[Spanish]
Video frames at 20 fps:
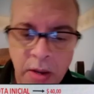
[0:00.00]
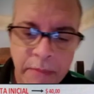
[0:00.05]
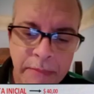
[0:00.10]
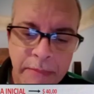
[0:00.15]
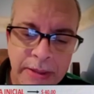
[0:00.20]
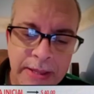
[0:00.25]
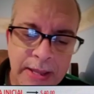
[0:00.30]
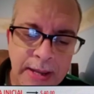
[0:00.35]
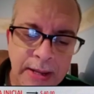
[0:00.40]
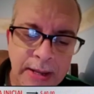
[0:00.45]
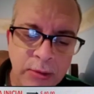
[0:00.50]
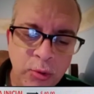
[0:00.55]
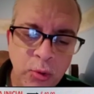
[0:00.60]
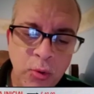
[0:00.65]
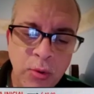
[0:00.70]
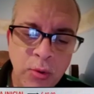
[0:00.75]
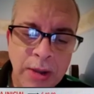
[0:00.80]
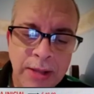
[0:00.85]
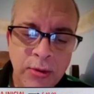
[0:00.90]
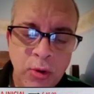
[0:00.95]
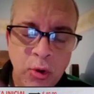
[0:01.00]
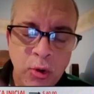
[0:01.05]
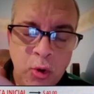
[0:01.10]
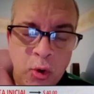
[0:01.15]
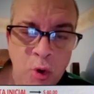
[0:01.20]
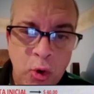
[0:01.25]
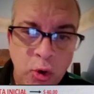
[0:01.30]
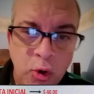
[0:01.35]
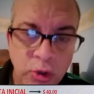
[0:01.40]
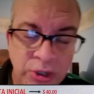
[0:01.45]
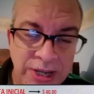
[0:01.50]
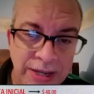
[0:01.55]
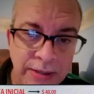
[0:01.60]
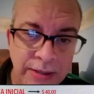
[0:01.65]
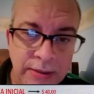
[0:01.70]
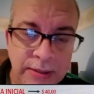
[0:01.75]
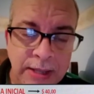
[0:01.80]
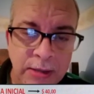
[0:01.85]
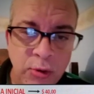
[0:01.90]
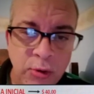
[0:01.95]
Mañana estoy jugando los
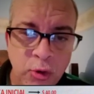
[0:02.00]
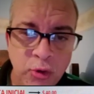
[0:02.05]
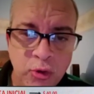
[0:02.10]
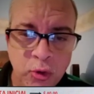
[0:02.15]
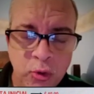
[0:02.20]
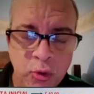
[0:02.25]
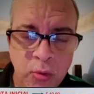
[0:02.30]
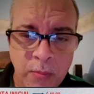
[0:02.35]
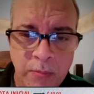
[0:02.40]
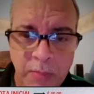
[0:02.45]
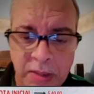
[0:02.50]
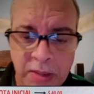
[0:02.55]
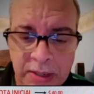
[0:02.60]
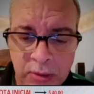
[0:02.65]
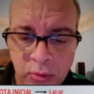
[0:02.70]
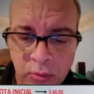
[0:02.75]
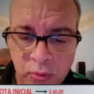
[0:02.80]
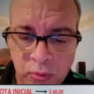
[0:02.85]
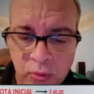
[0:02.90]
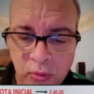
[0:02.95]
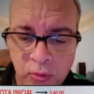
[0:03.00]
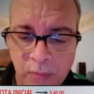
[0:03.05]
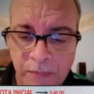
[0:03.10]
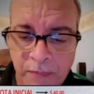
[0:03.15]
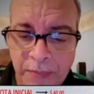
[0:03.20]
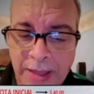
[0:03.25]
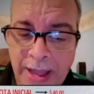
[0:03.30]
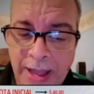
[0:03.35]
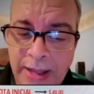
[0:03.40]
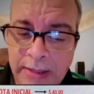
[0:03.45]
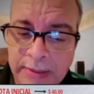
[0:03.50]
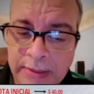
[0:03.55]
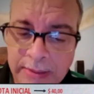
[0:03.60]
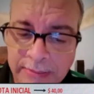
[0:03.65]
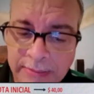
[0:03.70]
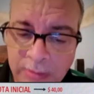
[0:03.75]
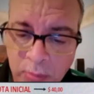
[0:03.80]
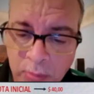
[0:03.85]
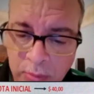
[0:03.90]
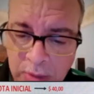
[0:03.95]
88 completos a esta
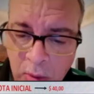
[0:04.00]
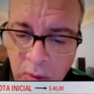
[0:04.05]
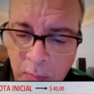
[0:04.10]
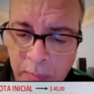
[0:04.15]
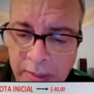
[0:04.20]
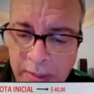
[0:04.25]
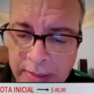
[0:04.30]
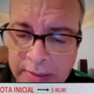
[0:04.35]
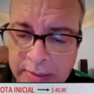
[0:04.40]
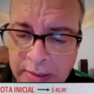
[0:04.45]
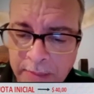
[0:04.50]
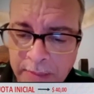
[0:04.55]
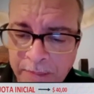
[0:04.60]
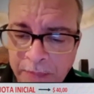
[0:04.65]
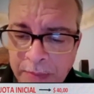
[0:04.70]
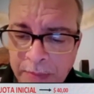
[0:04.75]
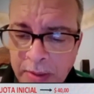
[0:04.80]
segunda dupleta